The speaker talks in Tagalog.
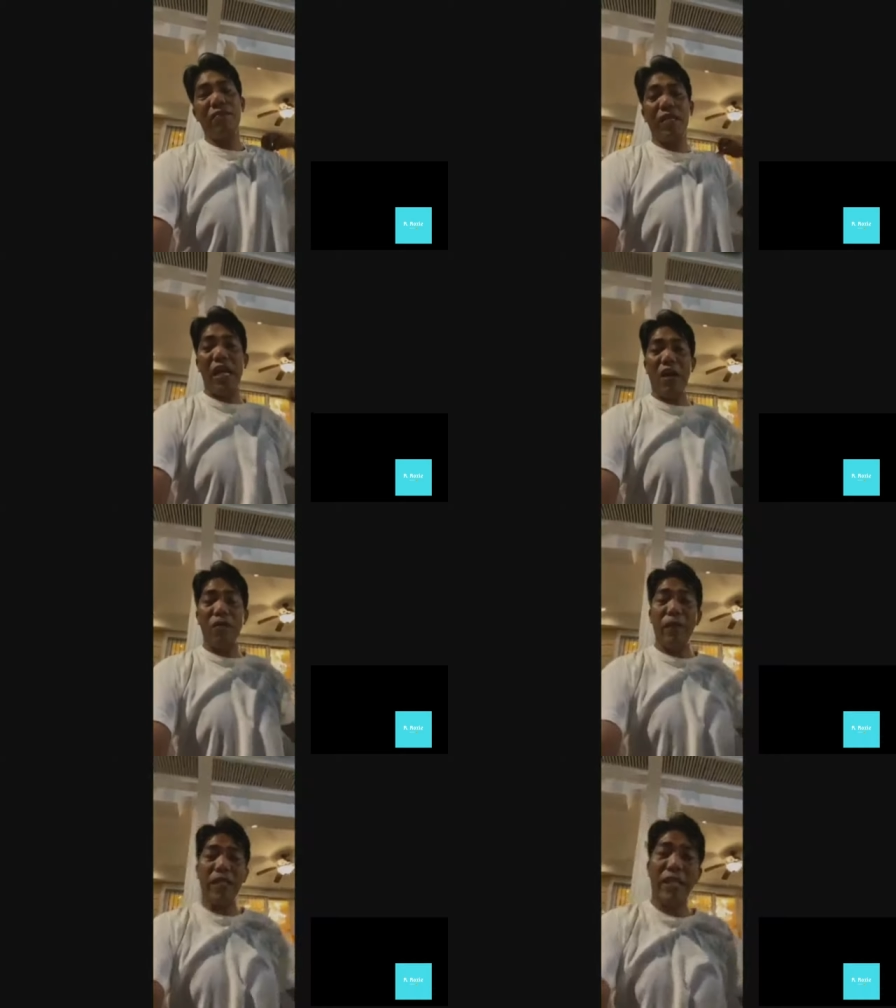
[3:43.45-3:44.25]
Wala
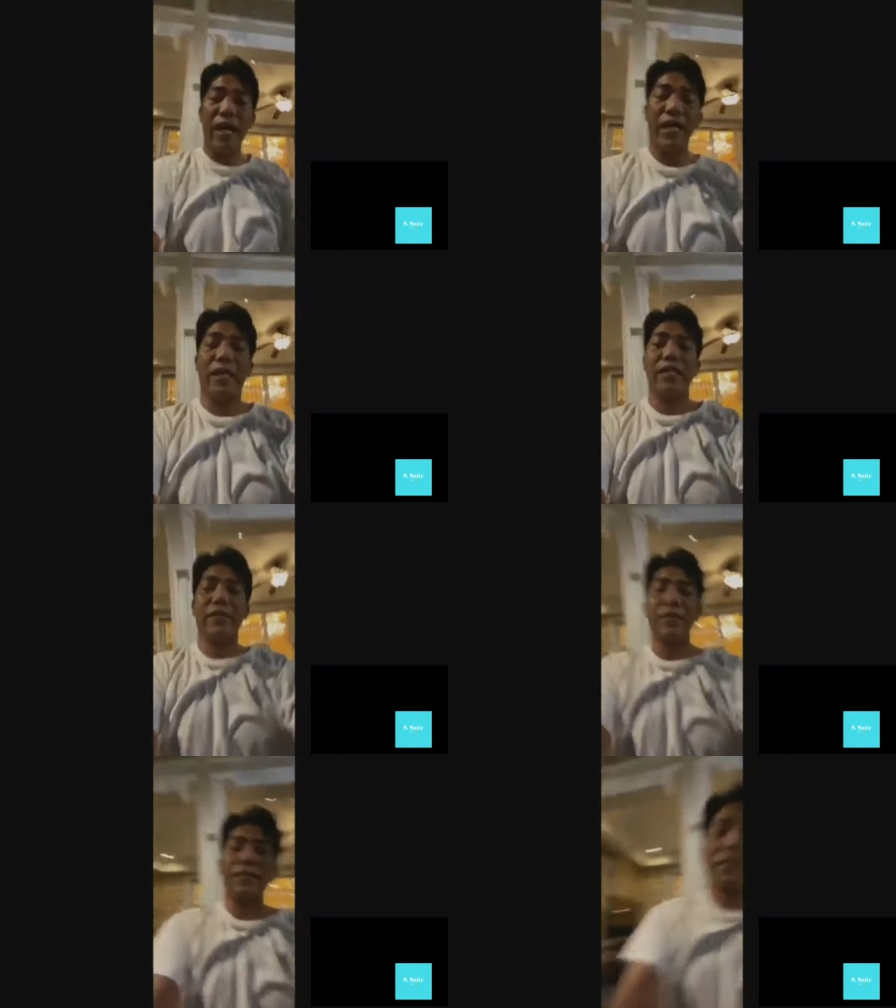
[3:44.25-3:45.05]
akong pinatay.
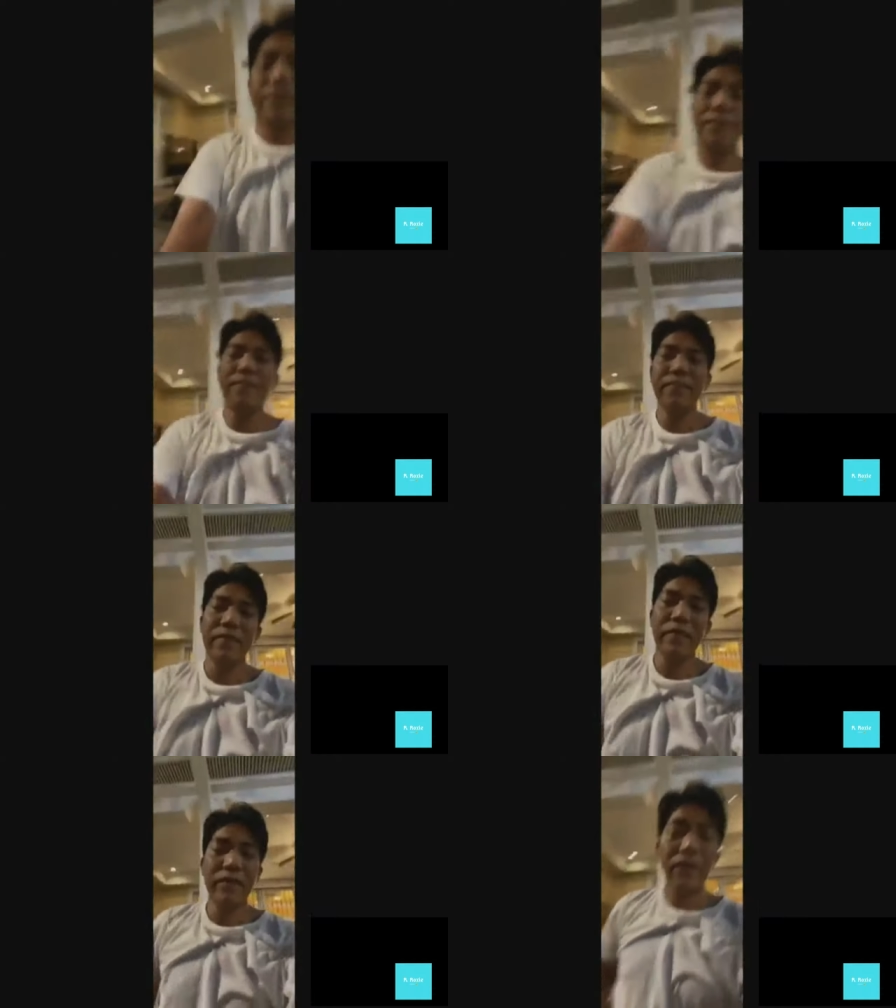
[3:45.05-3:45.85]

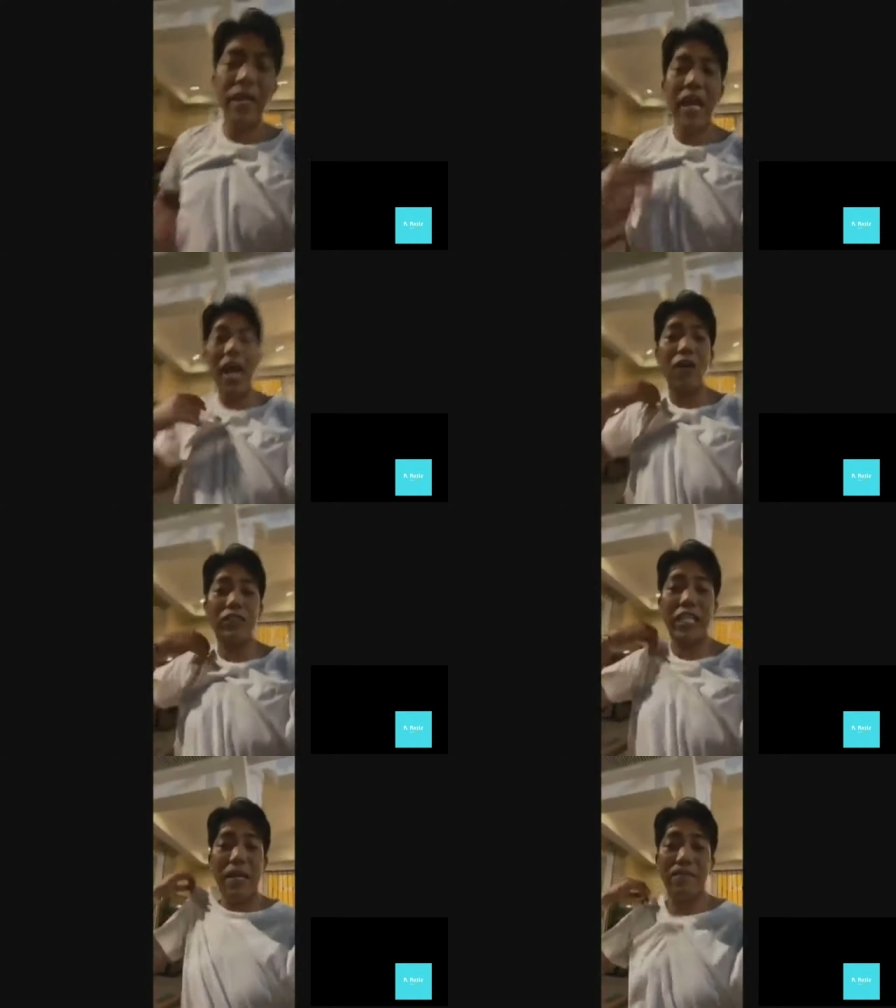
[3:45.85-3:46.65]
Wala
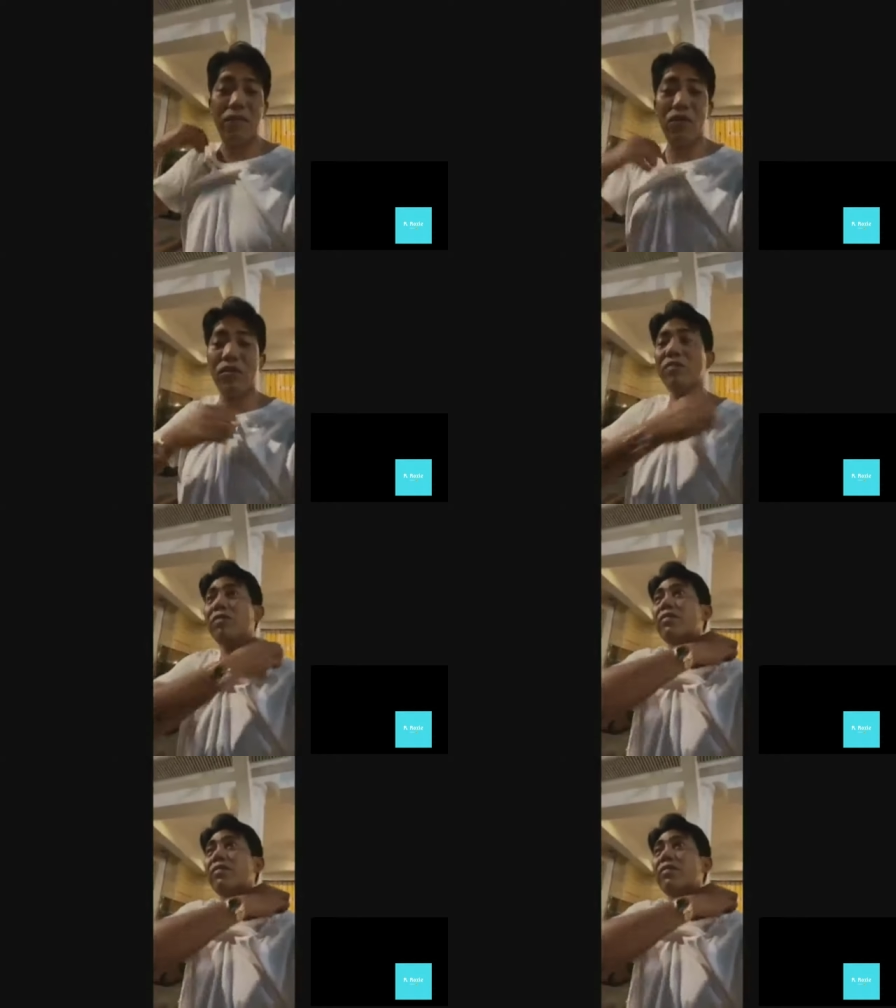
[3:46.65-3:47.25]
akong dinambong.